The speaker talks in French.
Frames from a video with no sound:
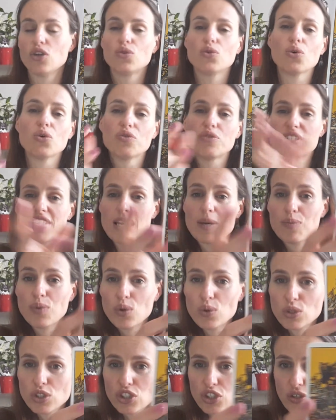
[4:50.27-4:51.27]
Donc vous avez
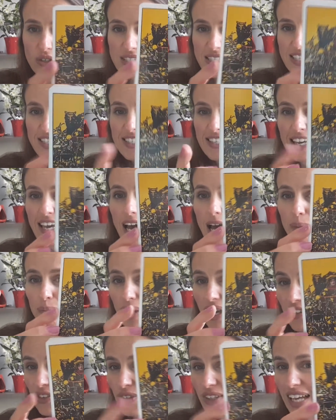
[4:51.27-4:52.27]
beaucoup de chance si c'est un
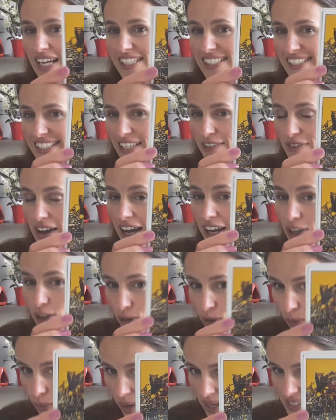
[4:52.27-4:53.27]
personnage qui va
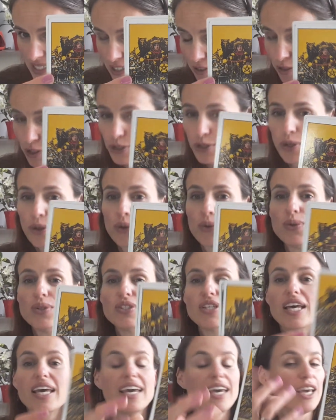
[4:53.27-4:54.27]
croiser votre
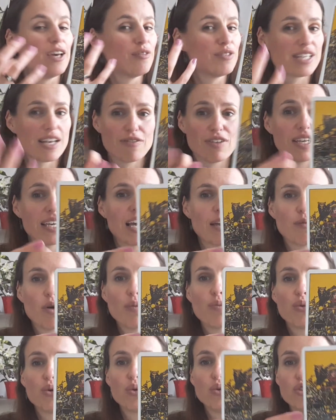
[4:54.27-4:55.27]
route et vous avez également
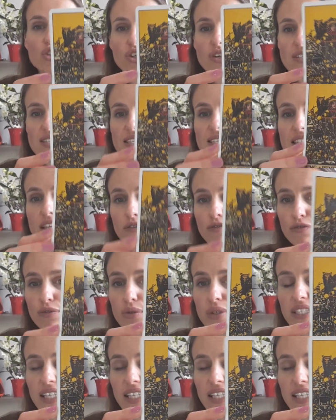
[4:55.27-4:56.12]
beaucoup de chance si c'est vous